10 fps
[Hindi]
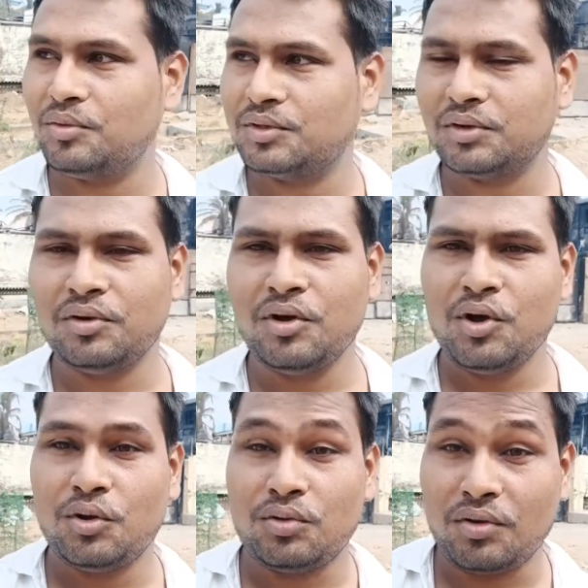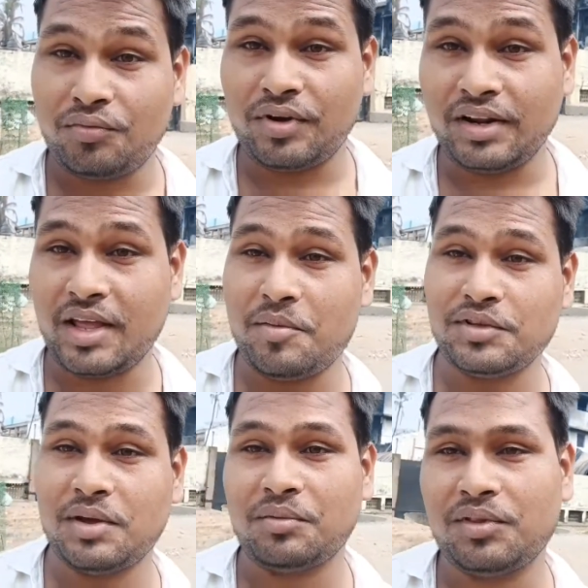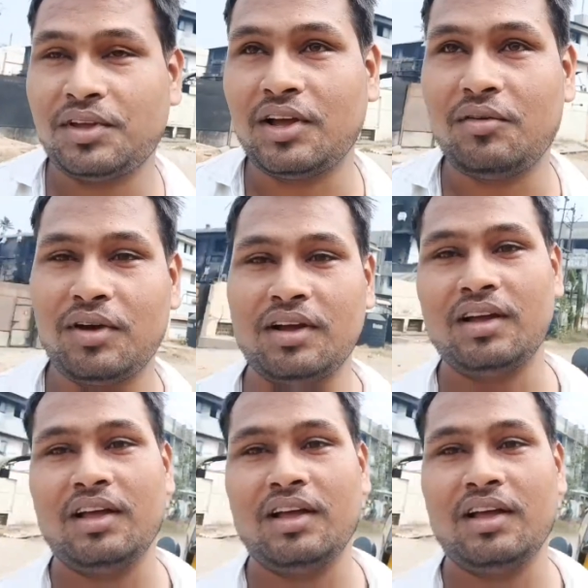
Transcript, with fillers: दूर से हूँ थोड़ा फ्रंट कैमरा से आपको दिखाऊंगा